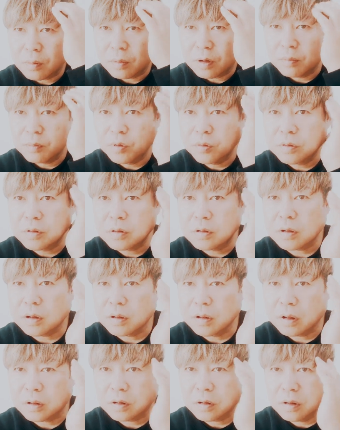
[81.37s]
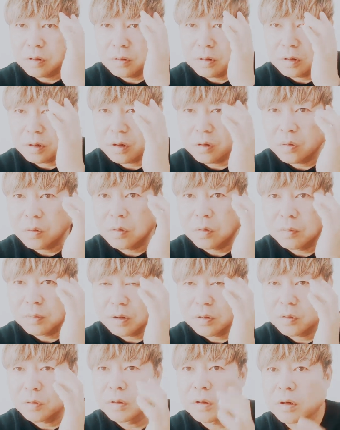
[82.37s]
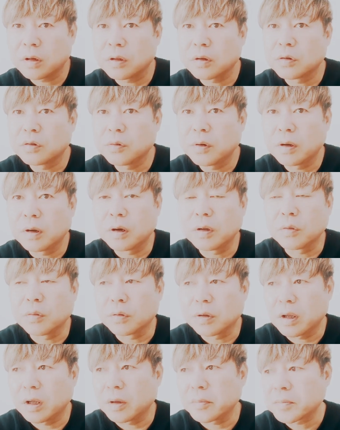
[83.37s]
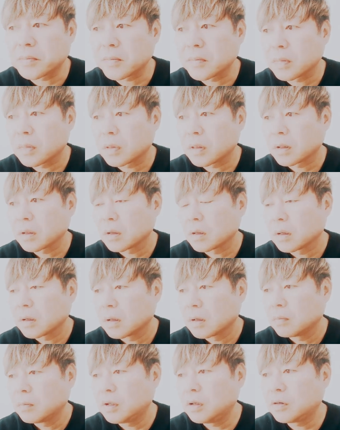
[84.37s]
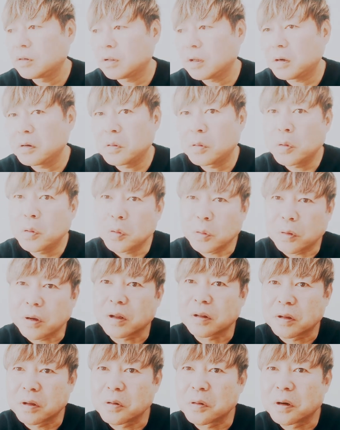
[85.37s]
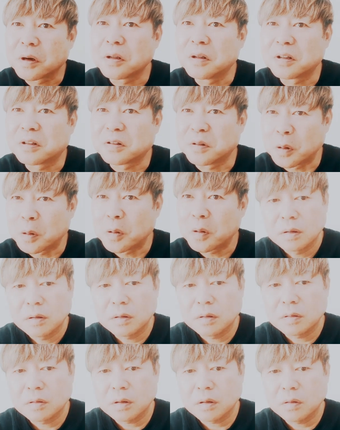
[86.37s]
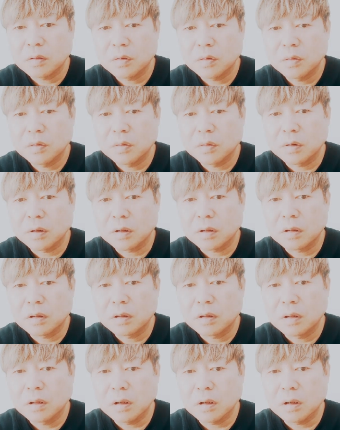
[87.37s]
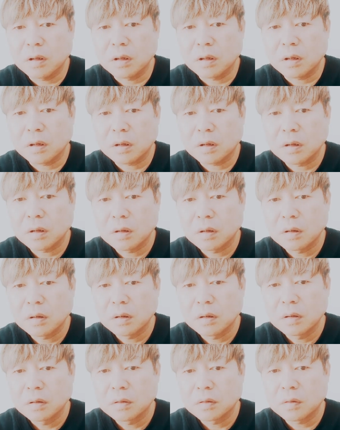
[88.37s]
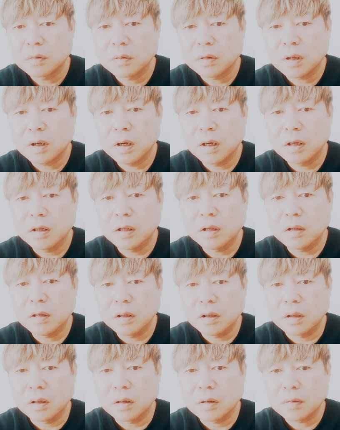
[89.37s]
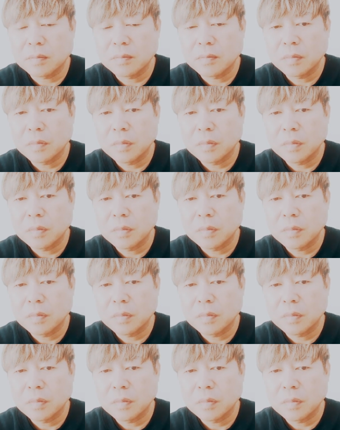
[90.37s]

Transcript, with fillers: は、まあミュージシャンやってるんだけど、まあそれだけで食えないので、肉体労働をやってるわけですよ。肉体労働をやって、その帰りに、